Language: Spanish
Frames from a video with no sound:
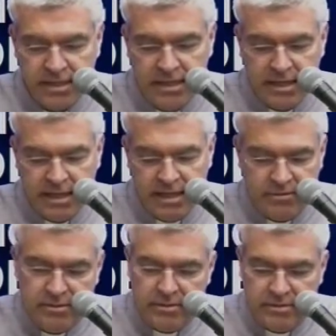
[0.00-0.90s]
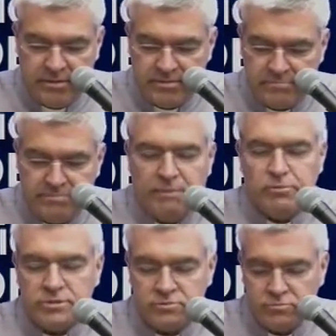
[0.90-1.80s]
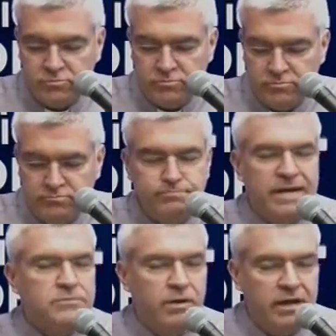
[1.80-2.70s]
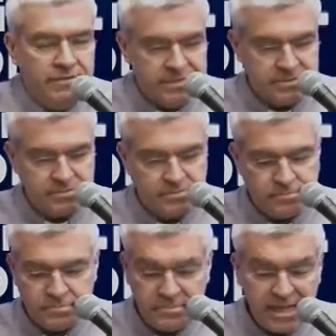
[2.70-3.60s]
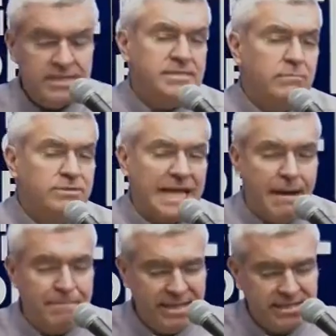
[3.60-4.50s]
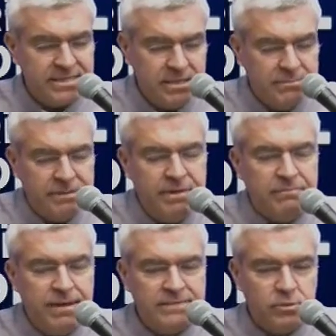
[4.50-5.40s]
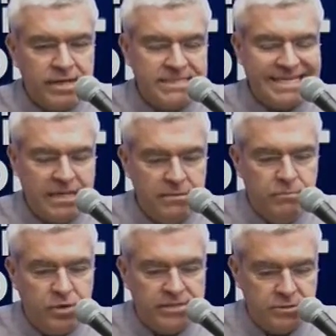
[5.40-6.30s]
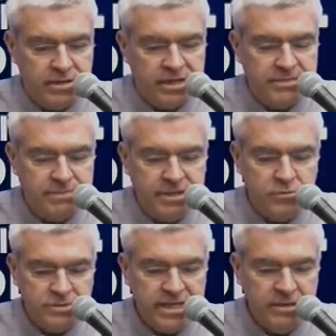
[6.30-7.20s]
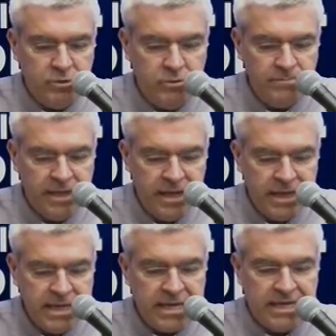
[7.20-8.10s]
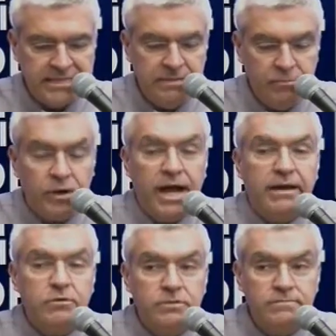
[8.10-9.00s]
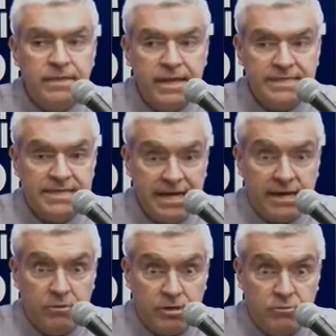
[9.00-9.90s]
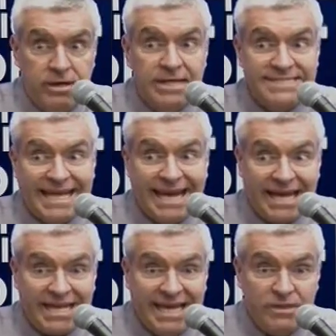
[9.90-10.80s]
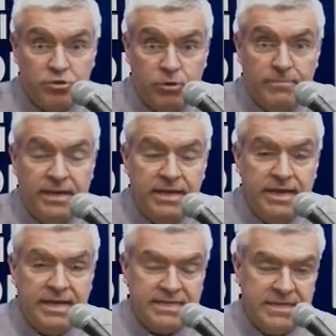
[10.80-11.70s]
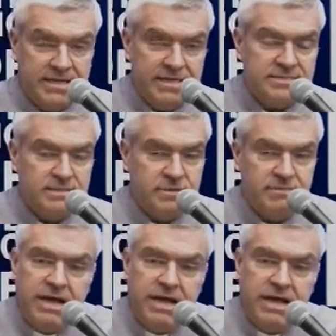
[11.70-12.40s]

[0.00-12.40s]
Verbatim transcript: Eh, vamos un paso a la vez. Estamos apenas en el primer paso que es invocación al Espíritu Santo y que es invocarlo es dejarlo actuar, es dejar que Él tome las riendas de mi vida.